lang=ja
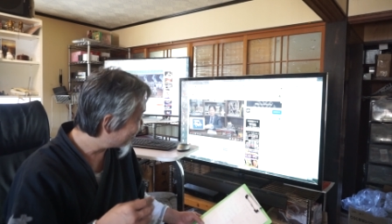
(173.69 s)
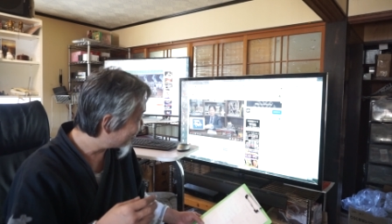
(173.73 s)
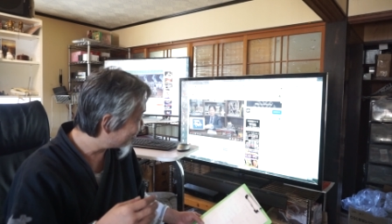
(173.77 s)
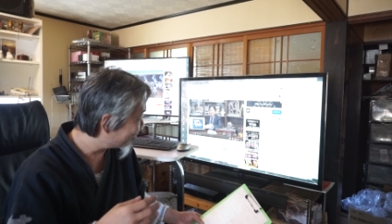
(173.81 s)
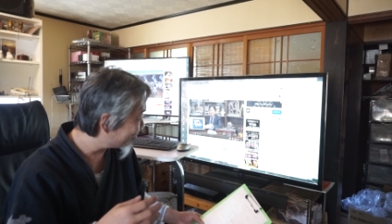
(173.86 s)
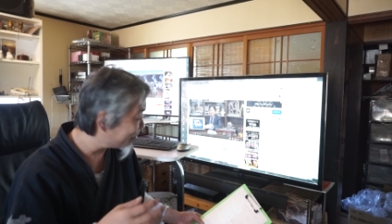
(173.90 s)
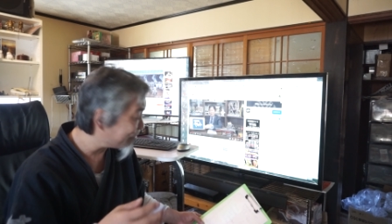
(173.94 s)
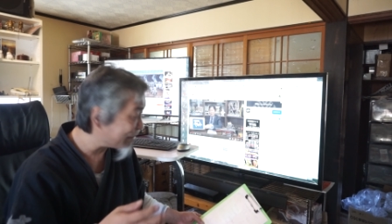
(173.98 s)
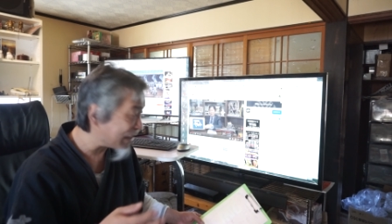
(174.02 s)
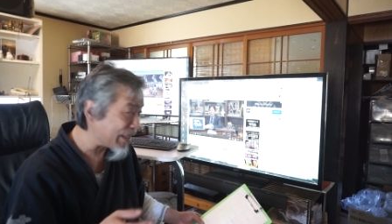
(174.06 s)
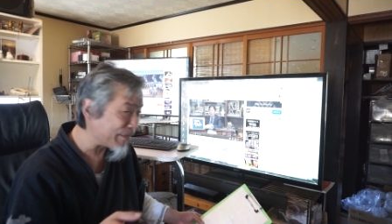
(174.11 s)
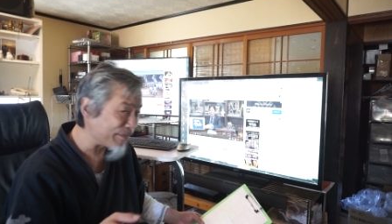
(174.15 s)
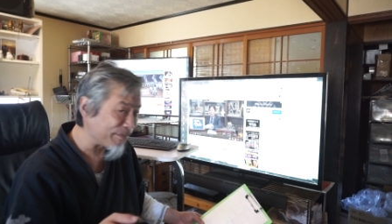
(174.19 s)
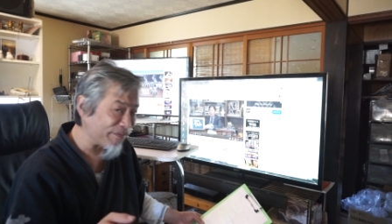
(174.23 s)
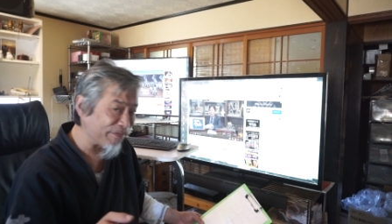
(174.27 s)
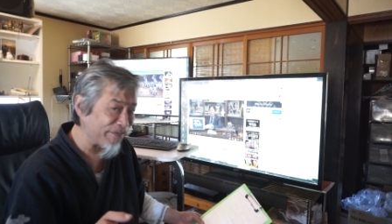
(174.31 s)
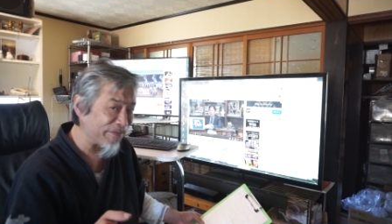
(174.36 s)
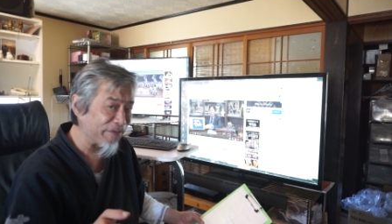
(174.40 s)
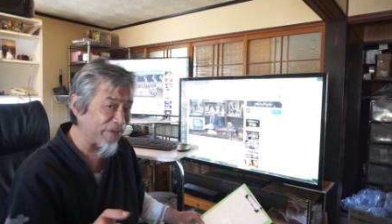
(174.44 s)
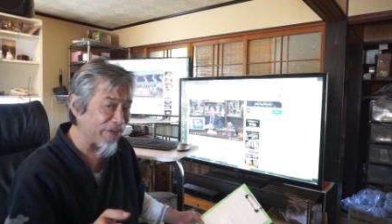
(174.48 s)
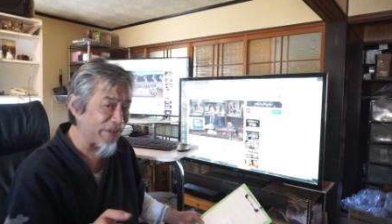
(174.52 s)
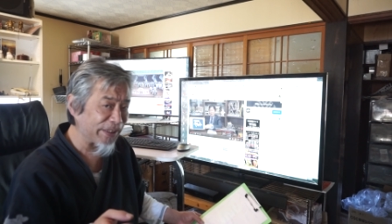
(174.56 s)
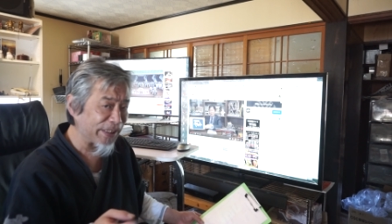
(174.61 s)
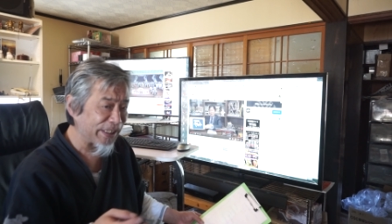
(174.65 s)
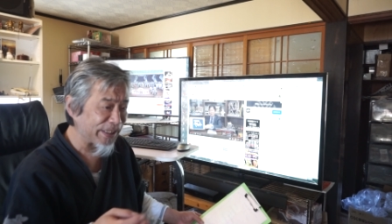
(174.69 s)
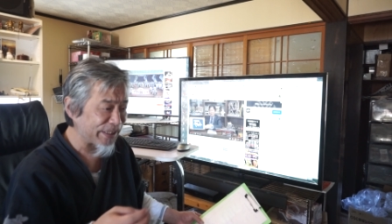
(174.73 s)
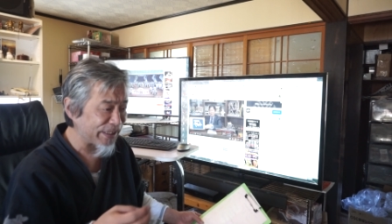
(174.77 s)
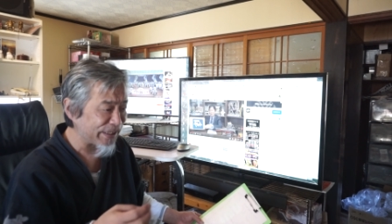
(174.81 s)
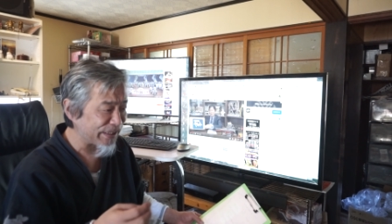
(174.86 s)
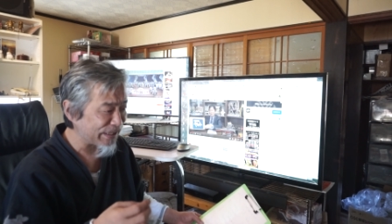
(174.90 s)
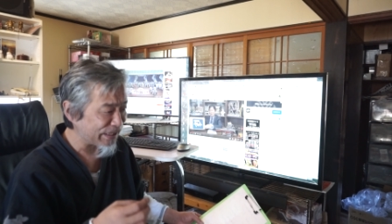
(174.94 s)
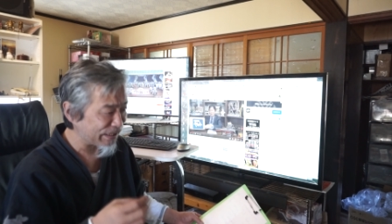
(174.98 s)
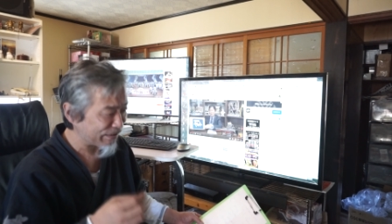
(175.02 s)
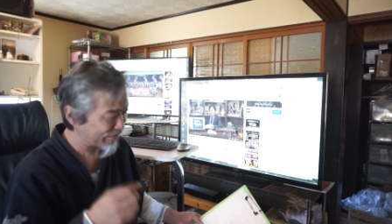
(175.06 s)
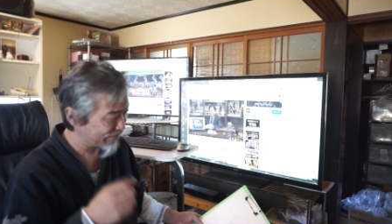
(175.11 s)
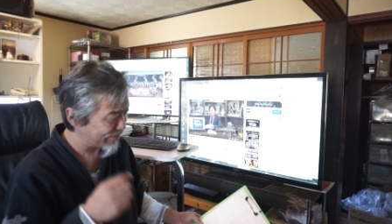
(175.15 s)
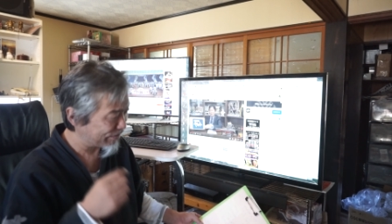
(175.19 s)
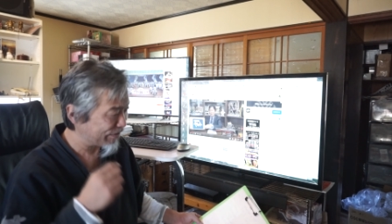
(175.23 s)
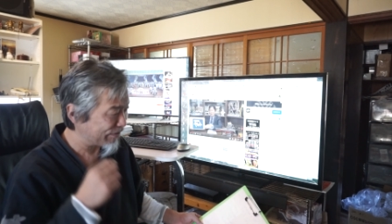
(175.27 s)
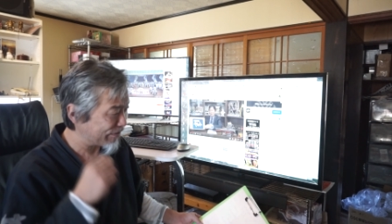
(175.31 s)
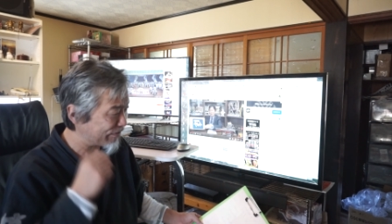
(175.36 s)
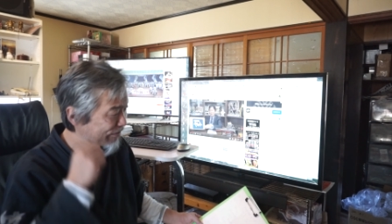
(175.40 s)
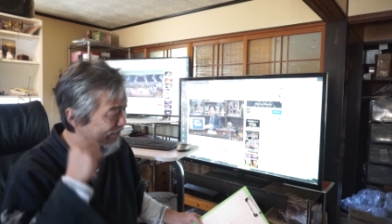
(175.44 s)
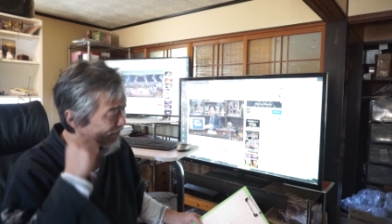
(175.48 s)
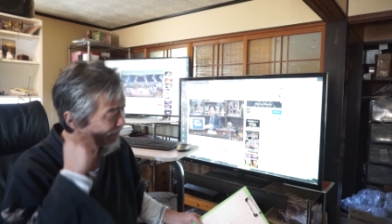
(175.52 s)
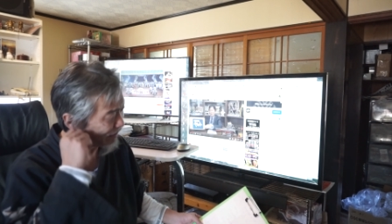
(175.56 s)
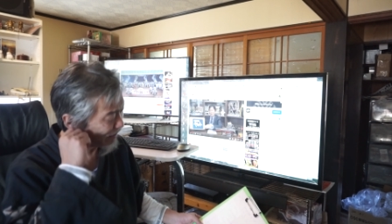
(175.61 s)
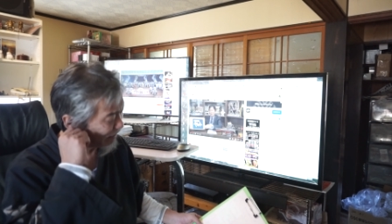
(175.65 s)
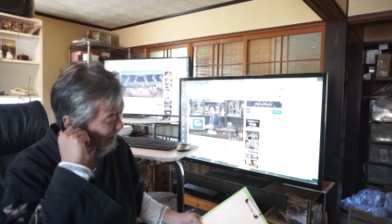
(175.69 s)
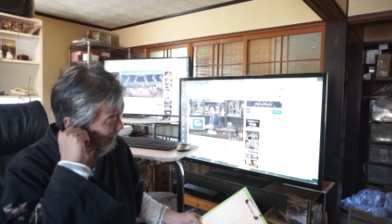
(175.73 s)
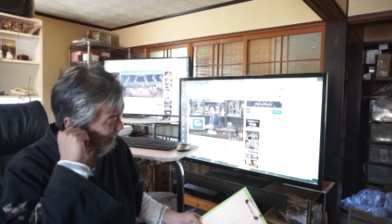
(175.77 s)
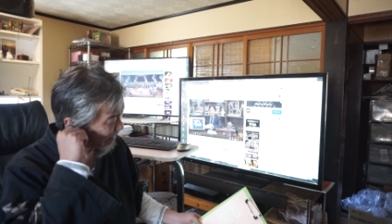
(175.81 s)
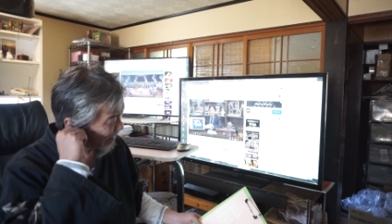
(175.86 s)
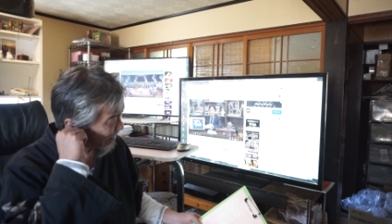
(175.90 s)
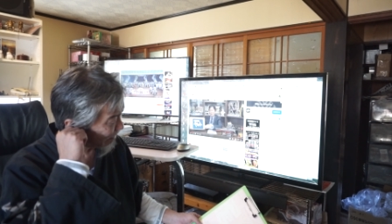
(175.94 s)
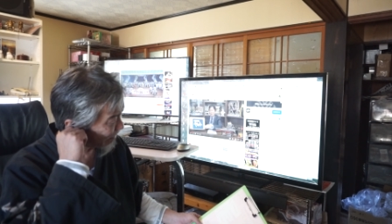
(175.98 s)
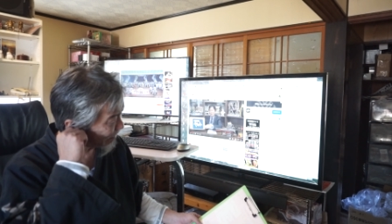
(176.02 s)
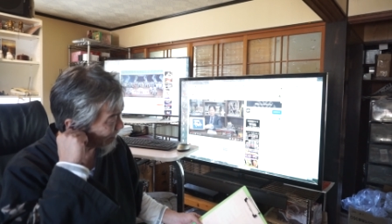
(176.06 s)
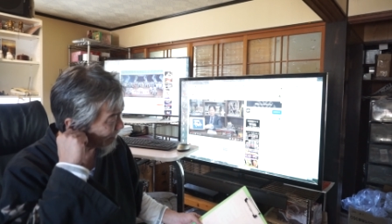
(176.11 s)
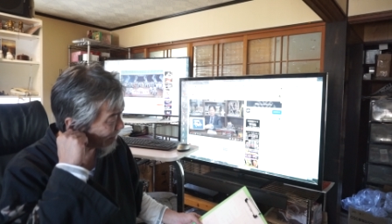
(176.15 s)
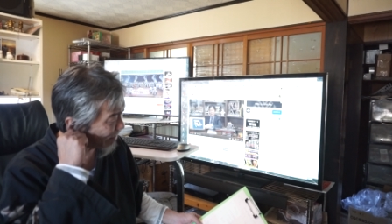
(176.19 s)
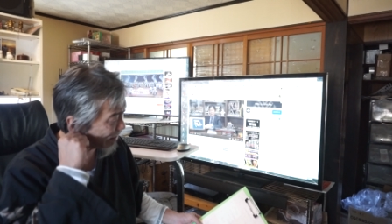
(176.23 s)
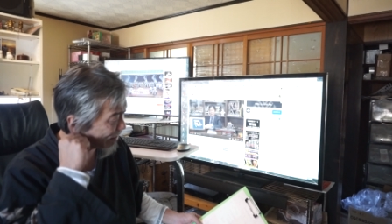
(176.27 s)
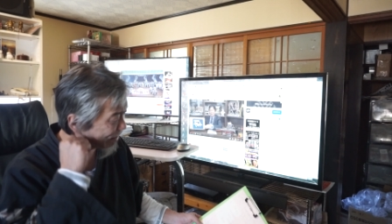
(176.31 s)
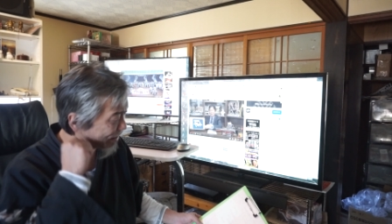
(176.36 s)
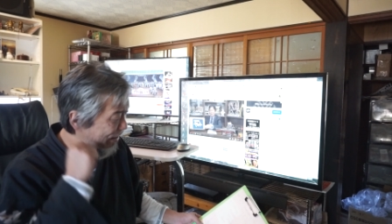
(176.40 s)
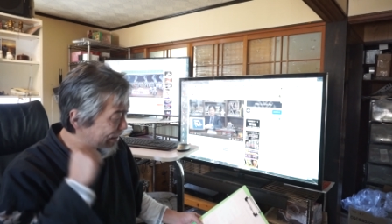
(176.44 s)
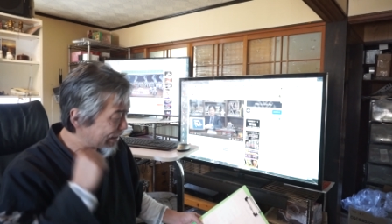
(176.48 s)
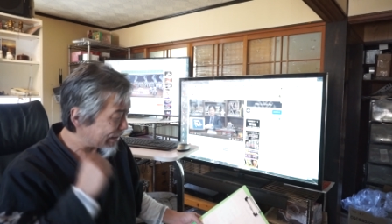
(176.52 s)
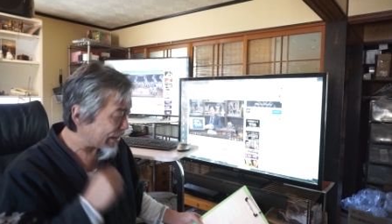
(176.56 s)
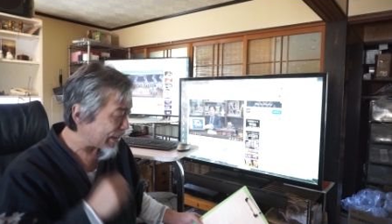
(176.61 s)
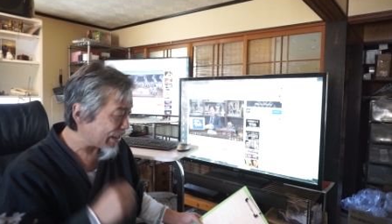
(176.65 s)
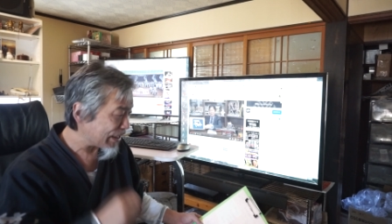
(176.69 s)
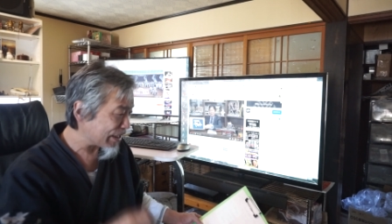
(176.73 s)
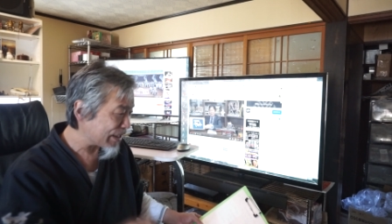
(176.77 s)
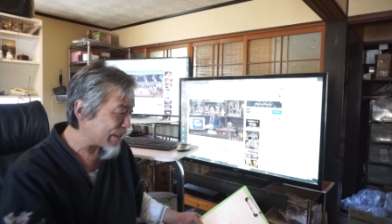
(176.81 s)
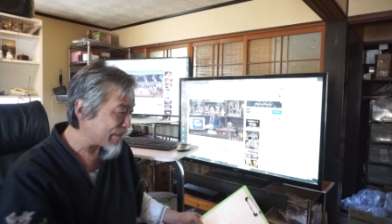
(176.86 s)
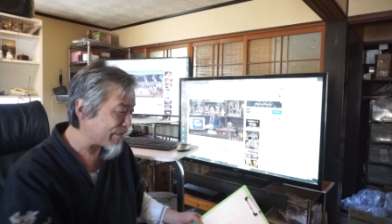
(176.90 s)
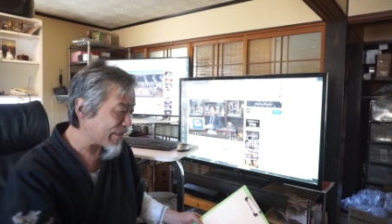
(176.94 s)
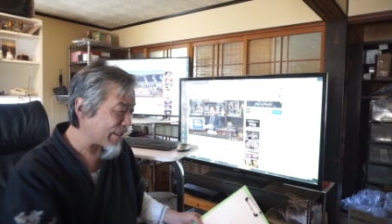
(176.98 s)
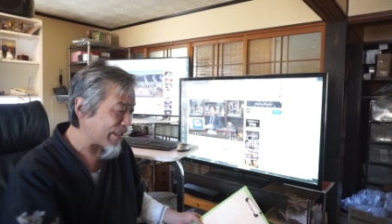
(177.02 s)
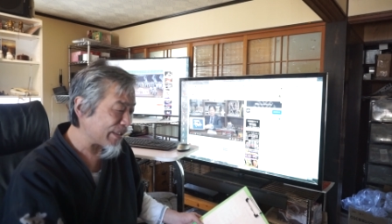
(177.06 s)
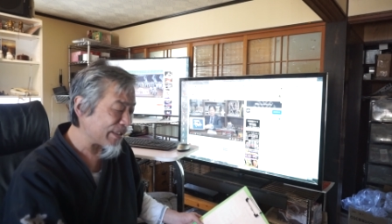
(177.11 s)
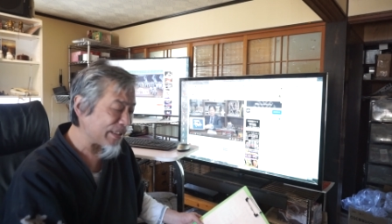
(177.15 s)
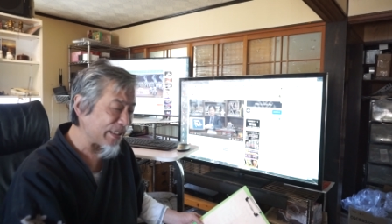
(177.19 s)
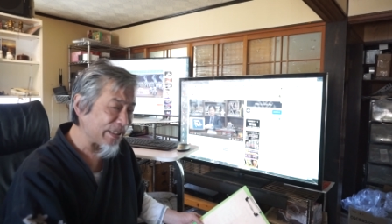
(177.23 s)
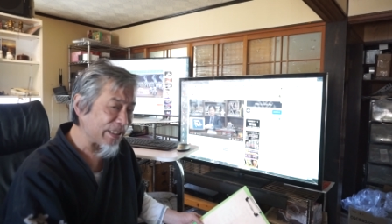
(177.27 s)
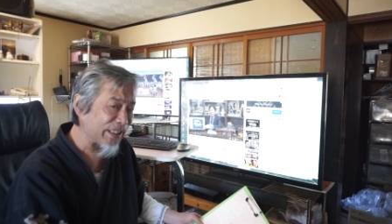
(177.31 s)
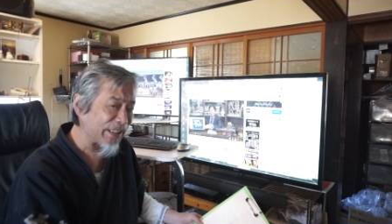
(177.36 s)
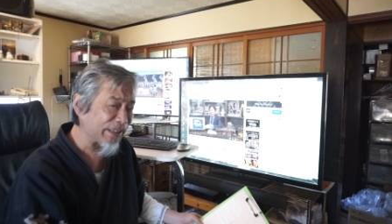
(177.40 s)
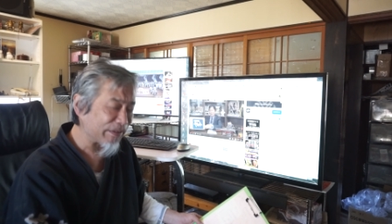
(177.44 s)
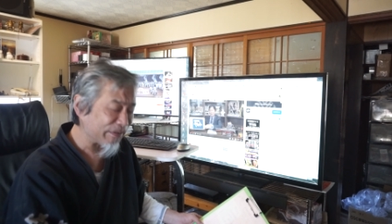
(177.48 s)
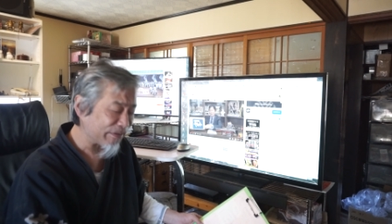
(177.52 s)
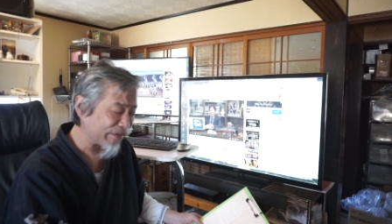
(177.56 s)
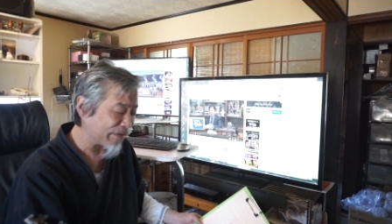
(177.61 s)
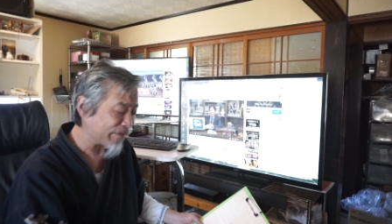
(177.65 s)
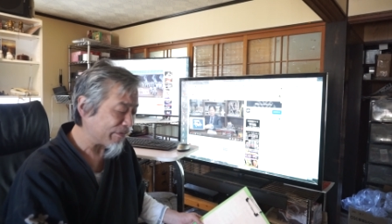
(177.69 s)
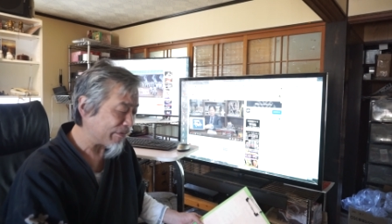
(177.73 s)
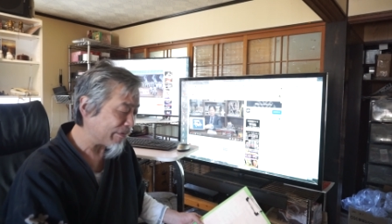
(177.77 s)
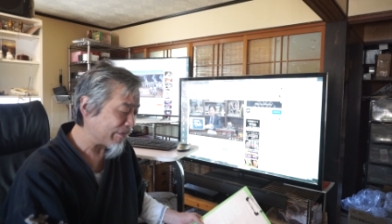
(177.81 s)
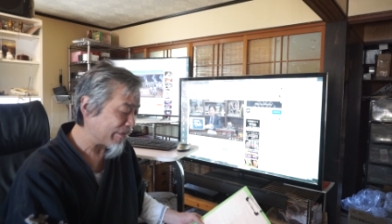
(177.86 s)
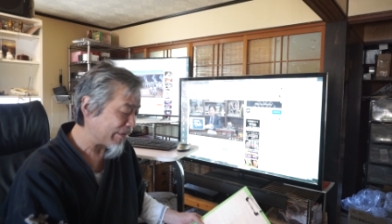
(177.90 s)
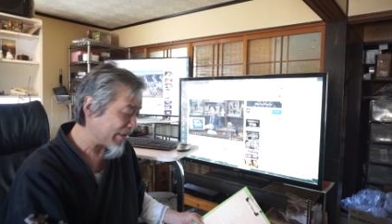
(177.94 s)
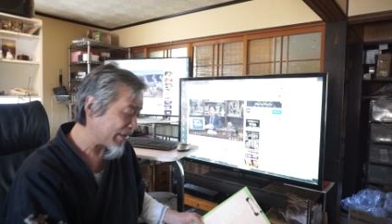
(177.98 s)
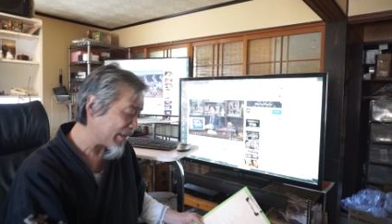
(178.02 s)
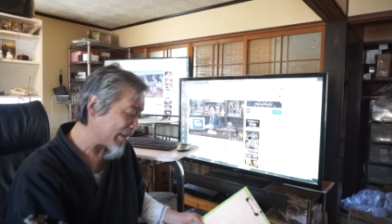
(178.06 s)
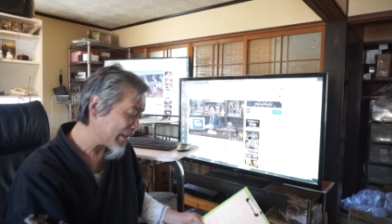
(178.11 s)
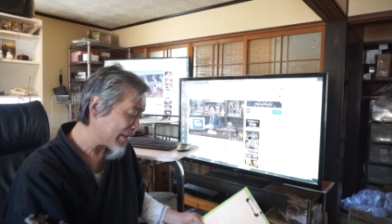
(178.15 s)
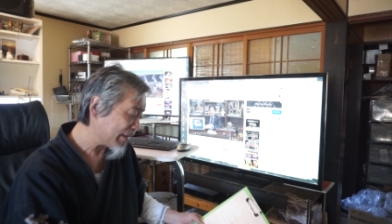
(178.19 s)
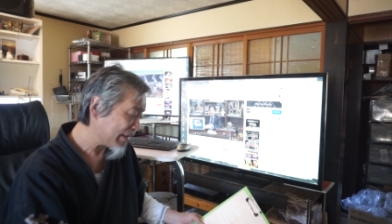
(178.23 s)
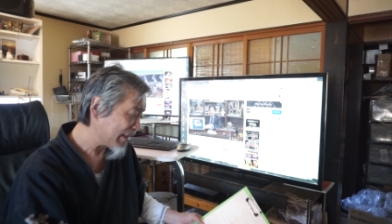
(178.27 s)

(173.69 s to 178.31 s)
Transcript: 十何分お話になるっていうなかなか素晴らしいなってこと思いまし